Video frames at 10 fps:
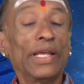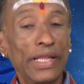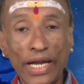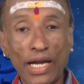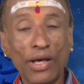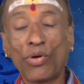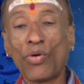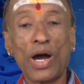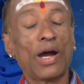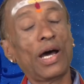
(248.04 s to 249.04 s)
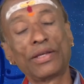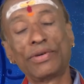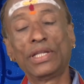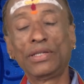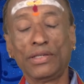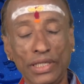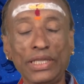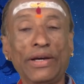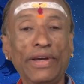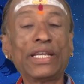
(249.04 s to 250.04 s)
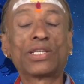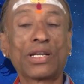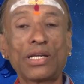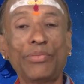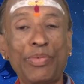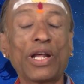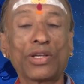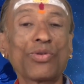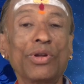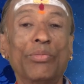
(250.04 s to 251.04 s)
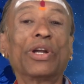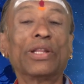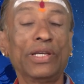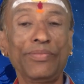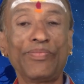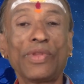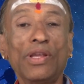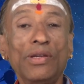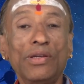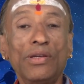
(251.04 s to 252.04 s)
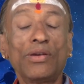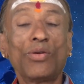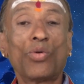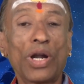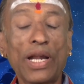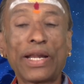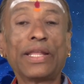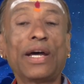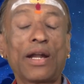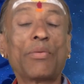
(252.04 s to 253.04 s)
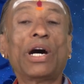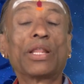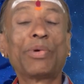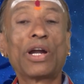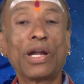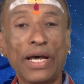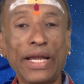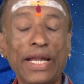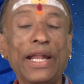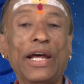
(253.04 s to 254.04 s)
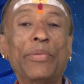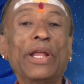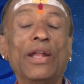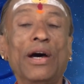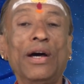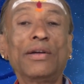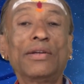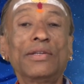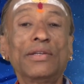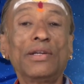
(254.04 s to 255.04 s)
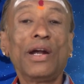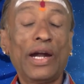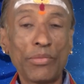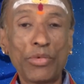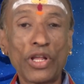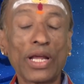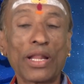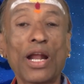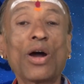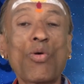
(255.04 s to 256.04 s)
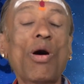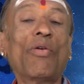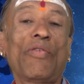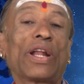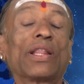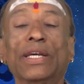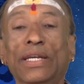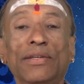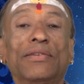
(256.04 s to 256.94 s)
எதிரிகளை உருவா அது வந்து இந்த வயசுக்கு இப்போ நான் சொல்லும் பொழுது உடல் ரீதியான பாதிப்புகள்னால் என்ன அப்படின்னா அடம் பிடிக்கிறதுனா கோபம் வர்றது